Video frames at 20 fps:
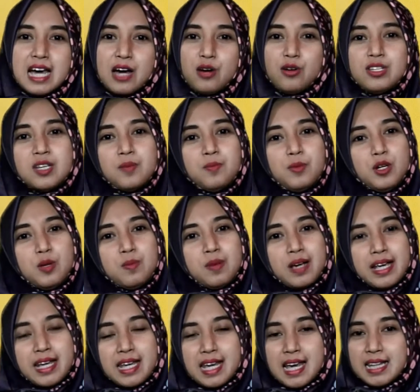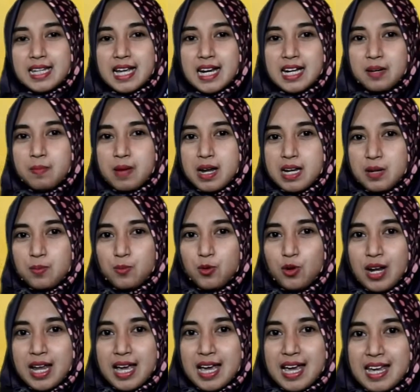jauh sebelum kegiatan debat
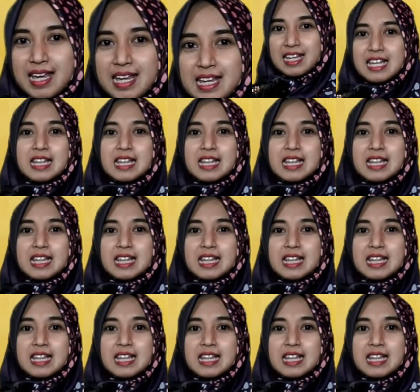dimulai,